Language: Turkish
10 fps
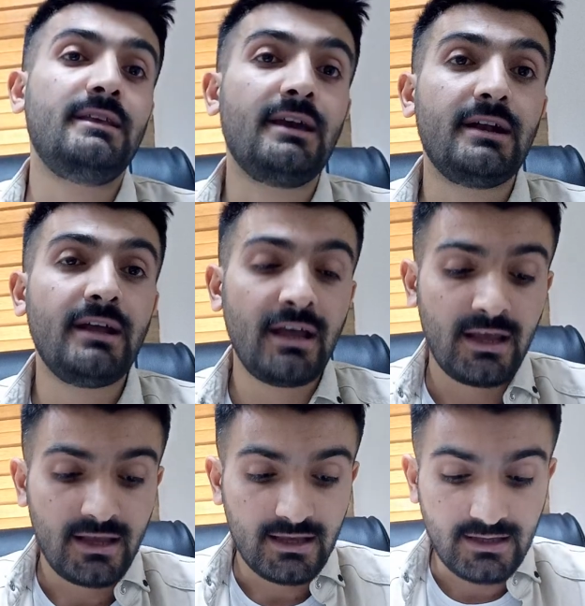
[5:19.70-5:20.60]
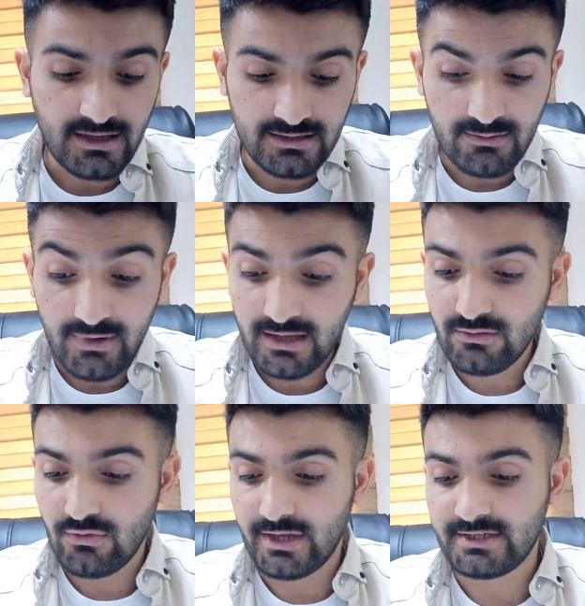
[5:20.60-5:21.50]
yerine
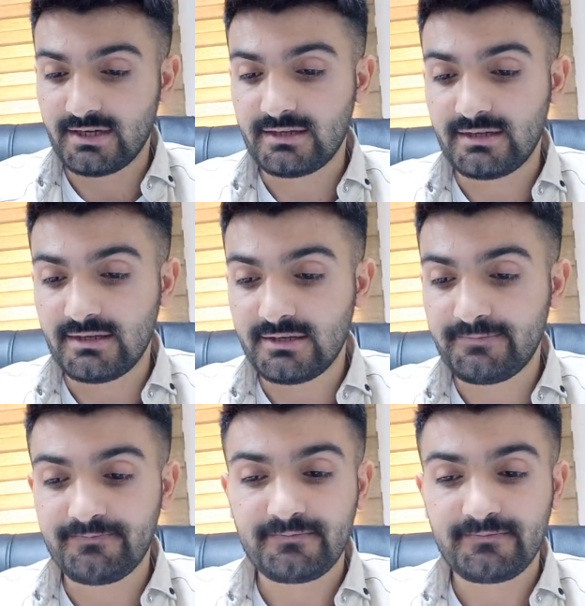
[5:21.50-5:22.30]
getirmek olacaktır.